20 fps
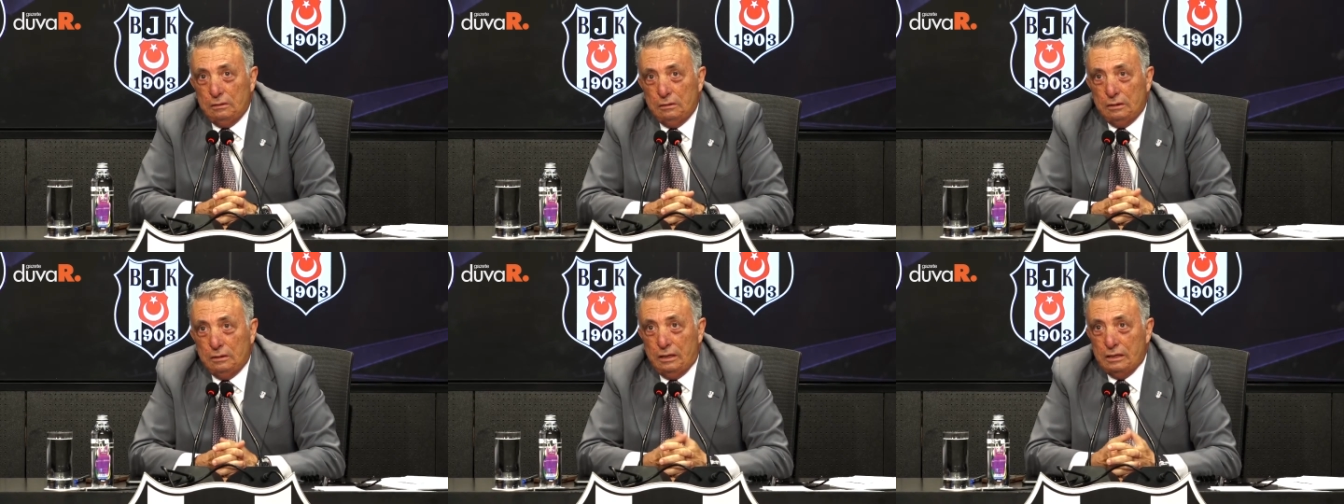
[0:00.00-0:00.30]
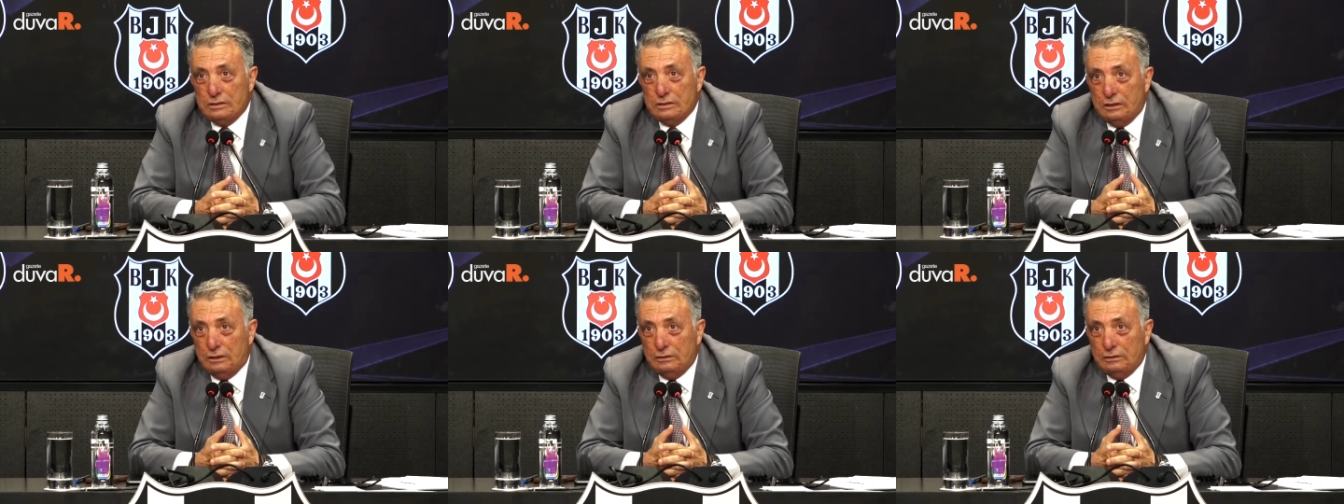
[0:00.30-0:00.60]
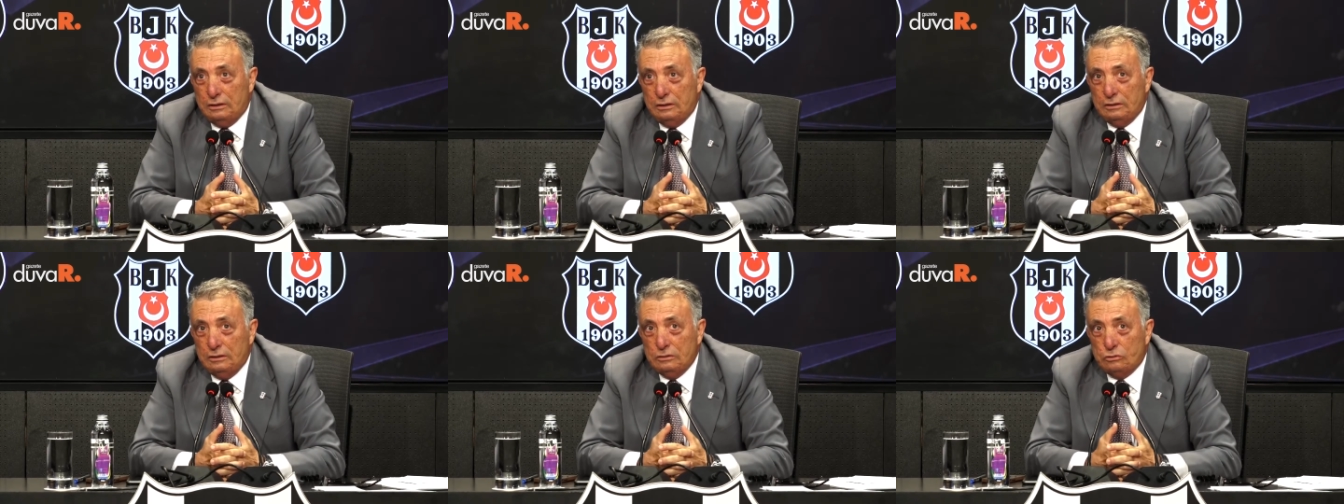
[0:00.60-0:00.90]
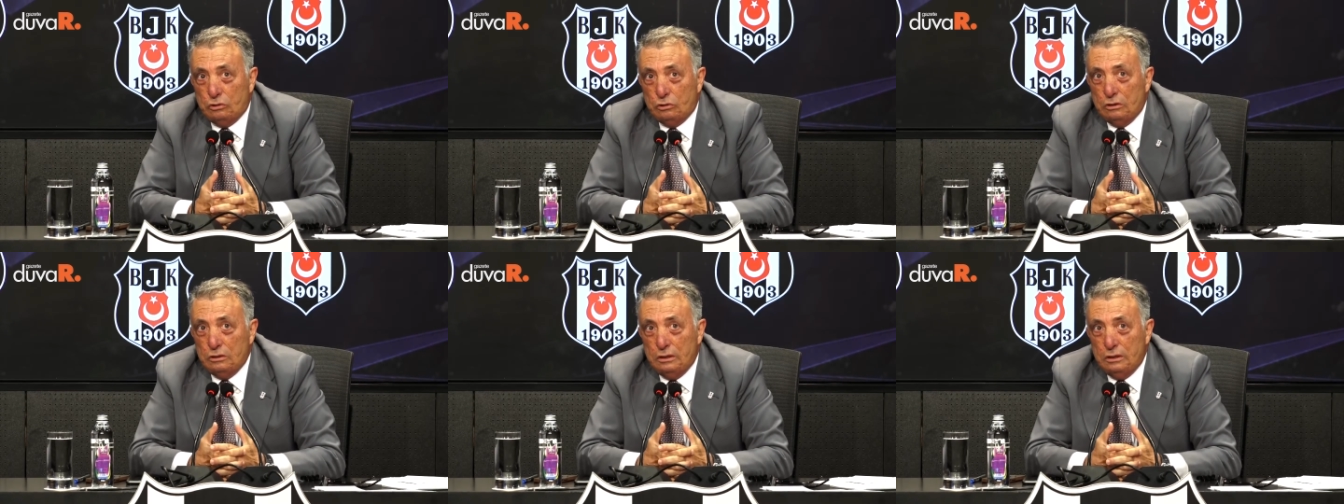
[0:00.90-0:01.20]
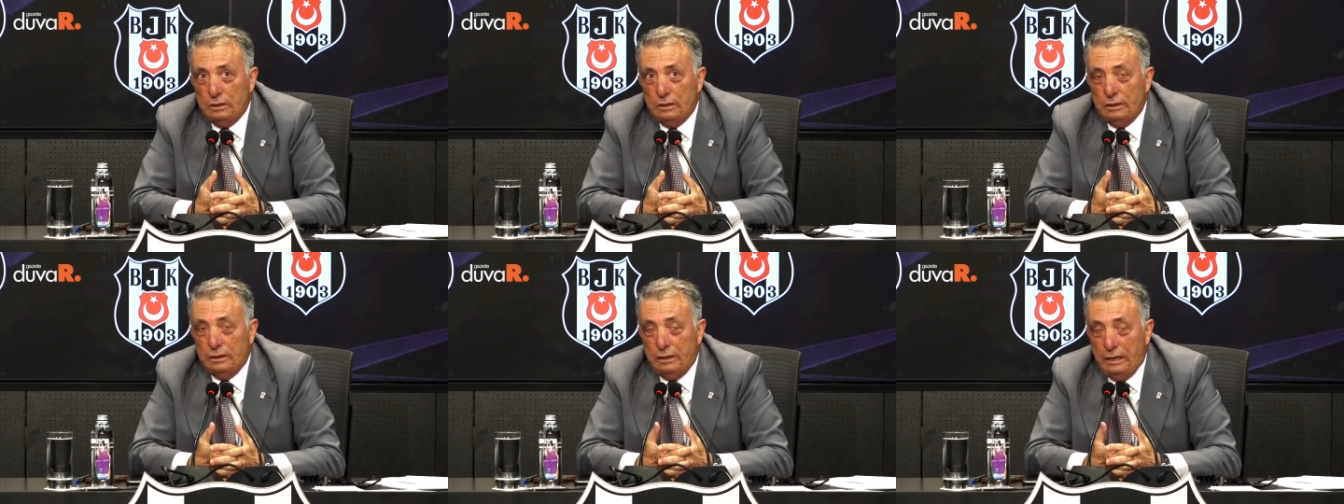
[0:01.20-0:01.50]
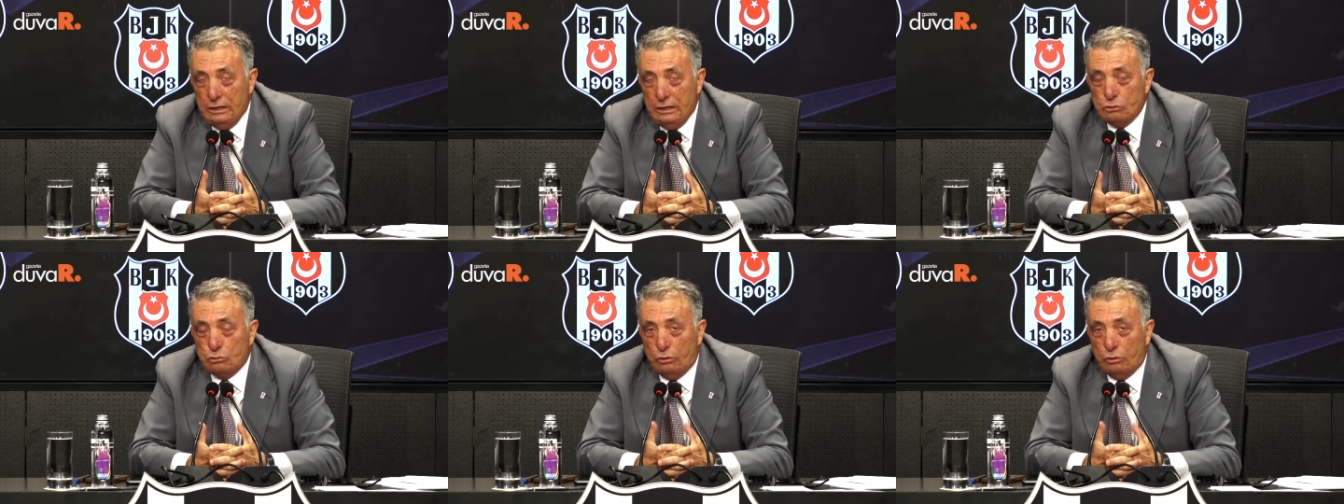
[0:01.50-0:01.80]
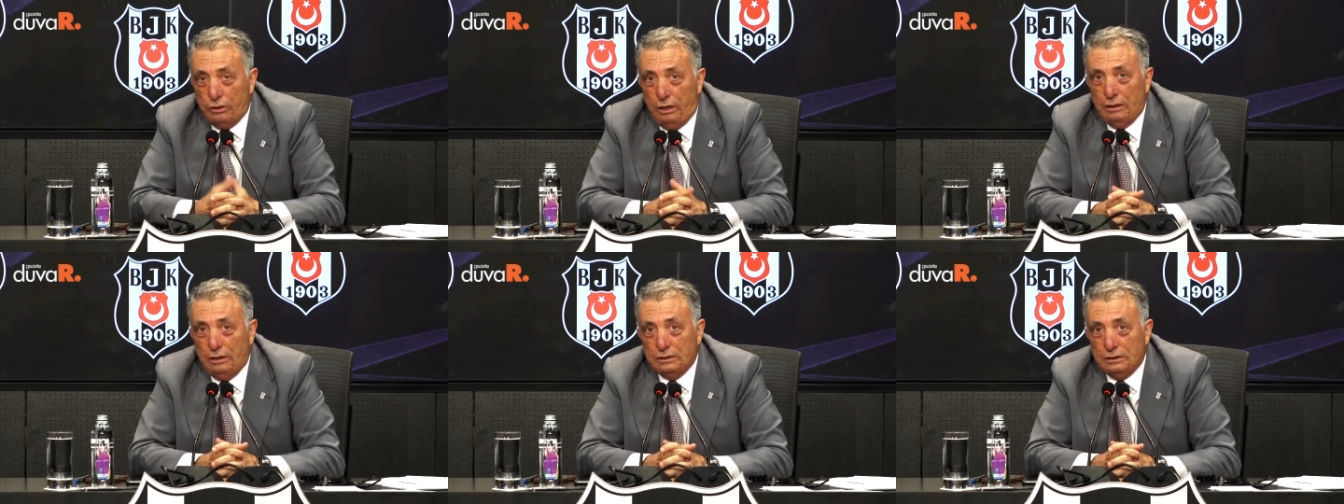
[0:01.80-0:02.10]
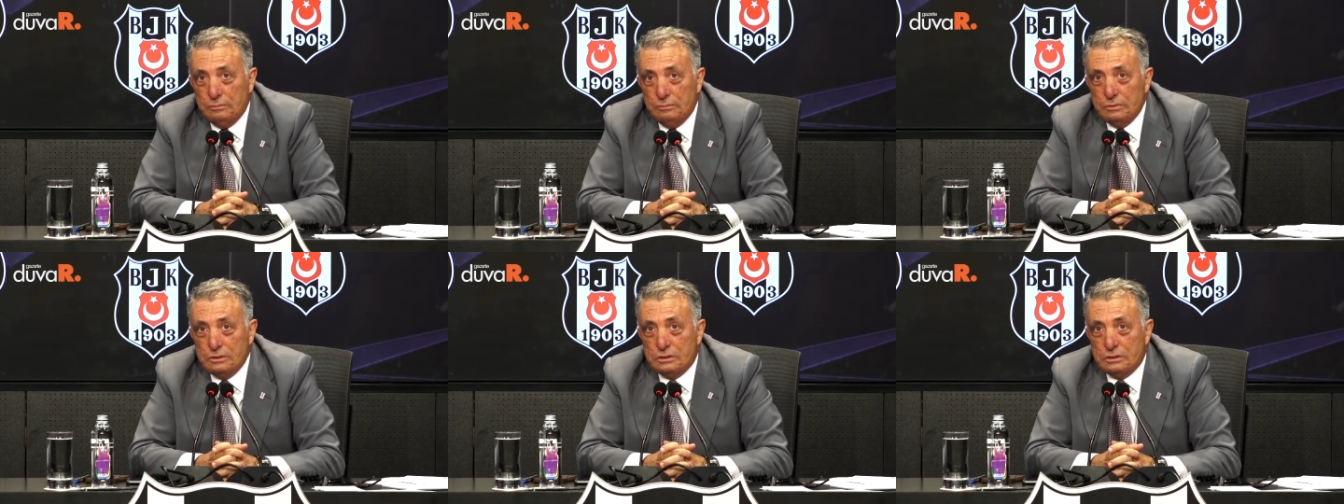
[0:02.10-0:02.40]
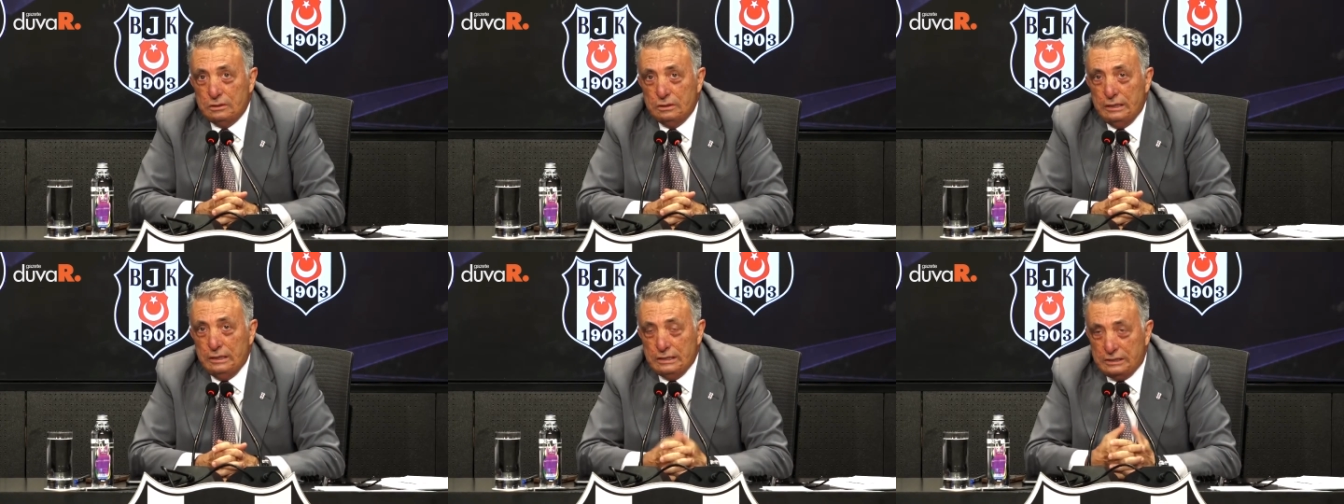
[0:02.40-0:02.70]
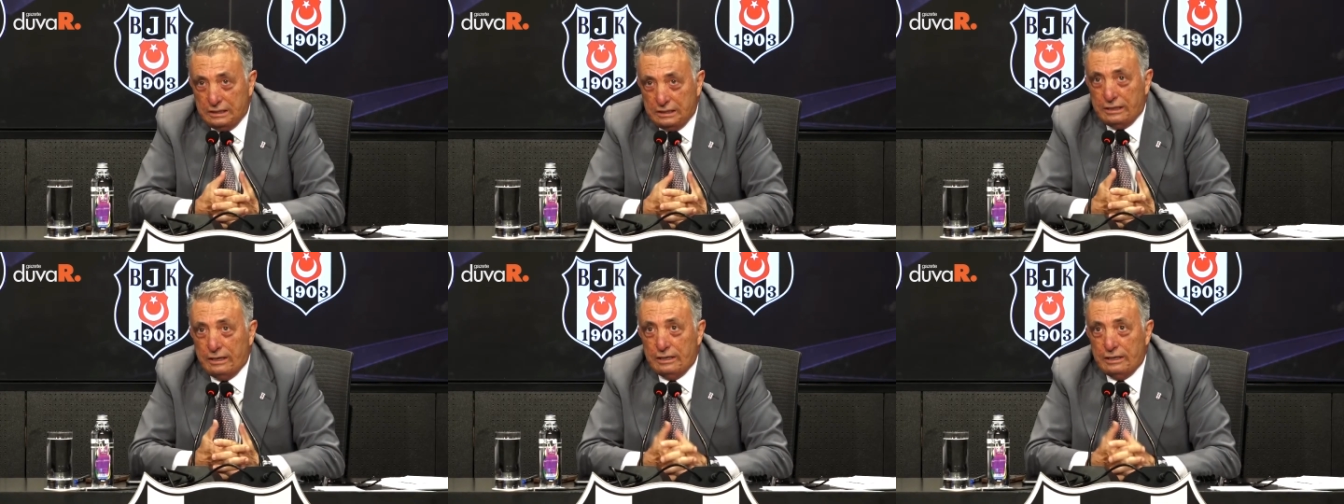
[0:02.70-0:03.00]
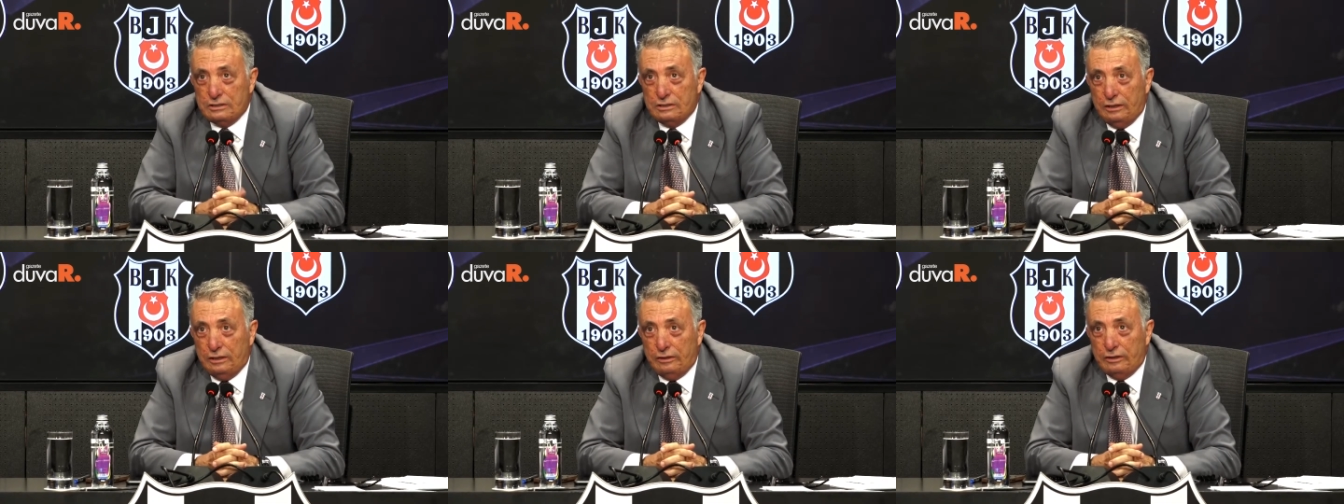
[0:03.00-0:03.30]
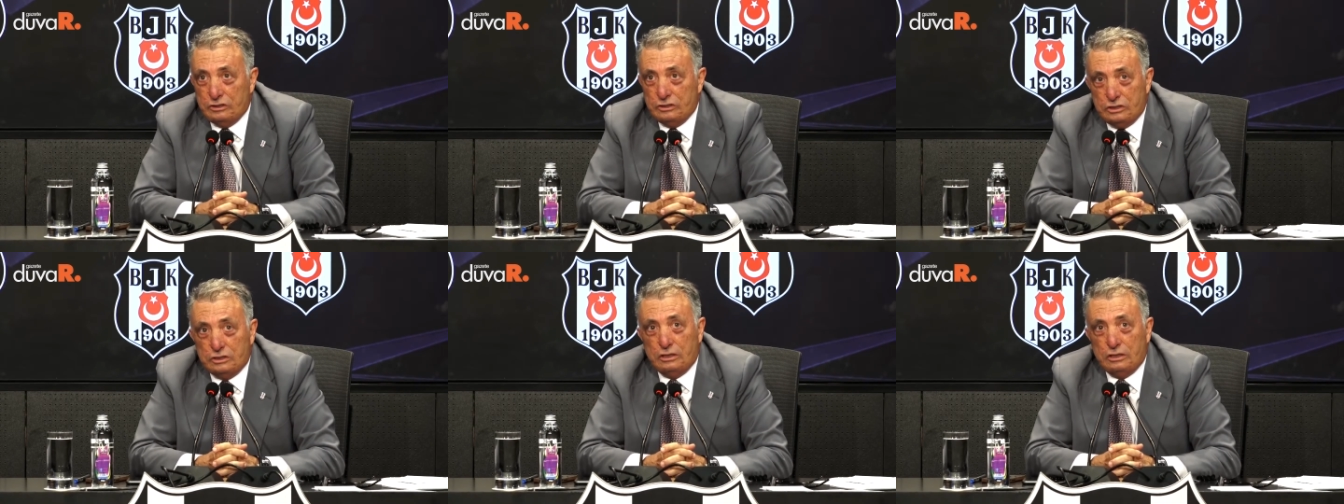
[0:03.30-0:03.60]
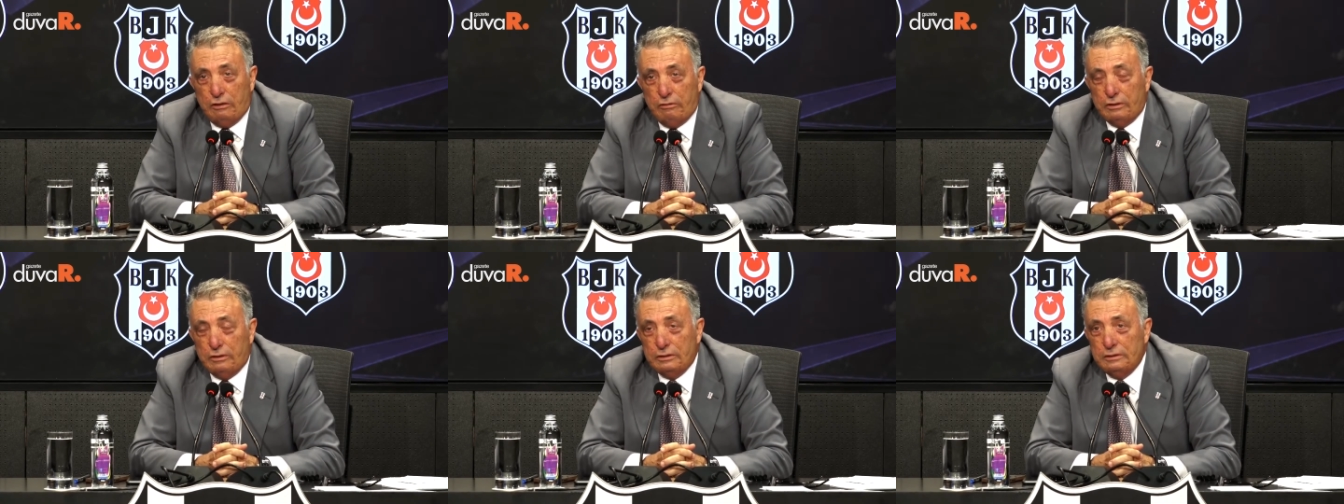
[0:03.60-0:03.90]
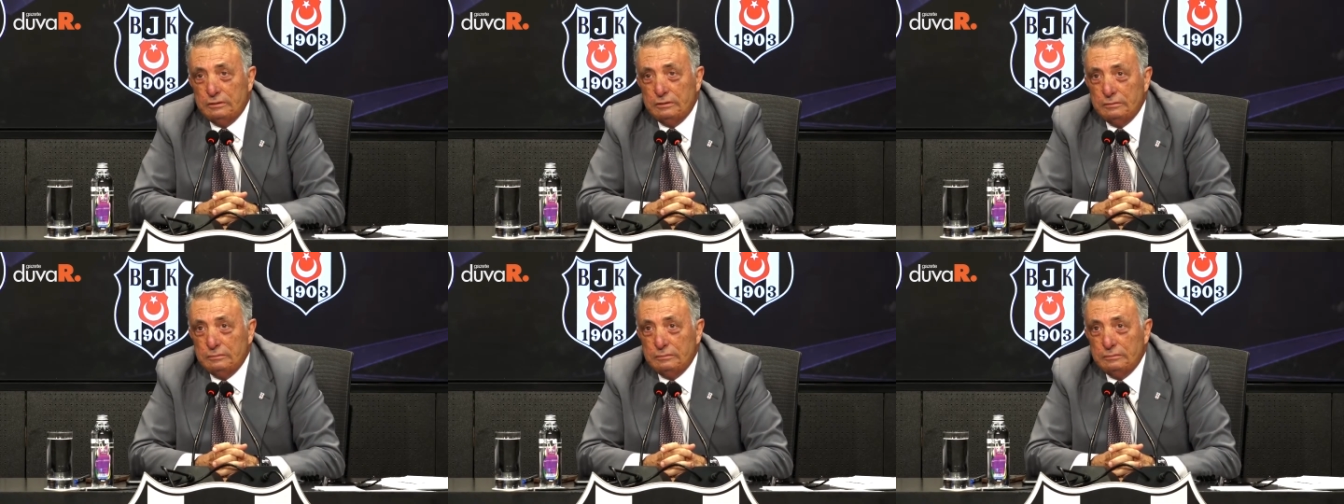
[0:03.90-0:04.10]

Galatasaray'daki e, en son aldığımız eski Galatasaray Raşiska var.